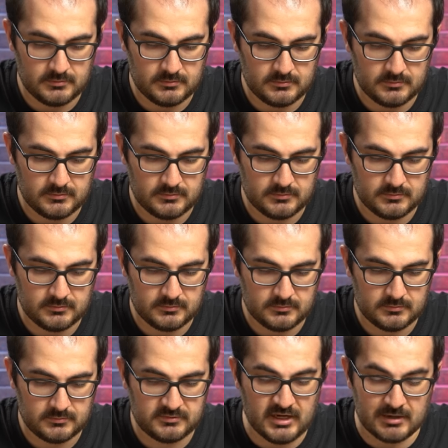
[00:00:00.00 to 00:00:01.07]
ve aşağı
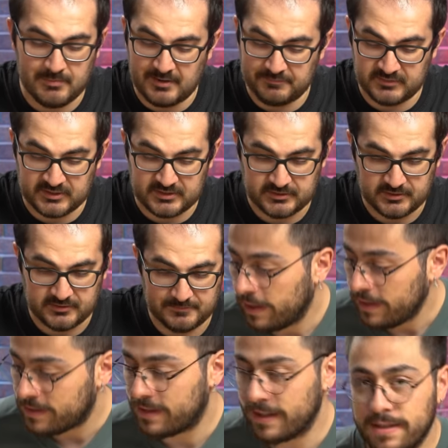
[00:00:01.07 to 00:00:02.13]
geliyorum. Tamamdır.
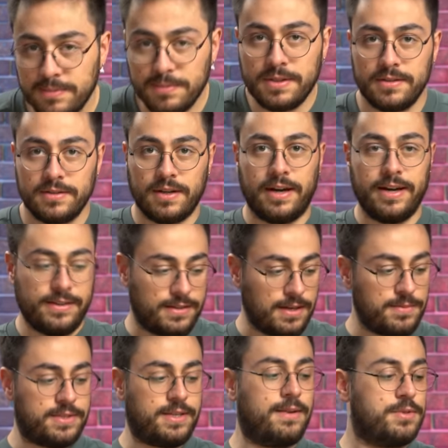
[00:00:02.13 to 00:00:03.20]
Evet sesimiz gayet
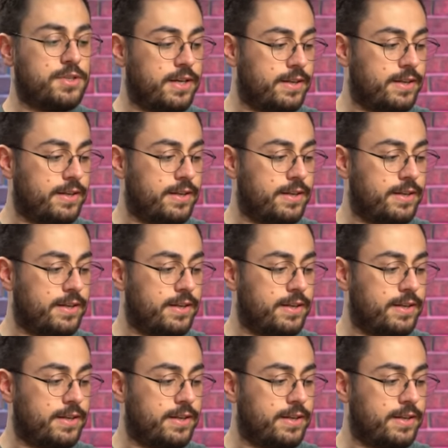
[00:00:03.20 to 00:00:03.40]
temiz gelmiş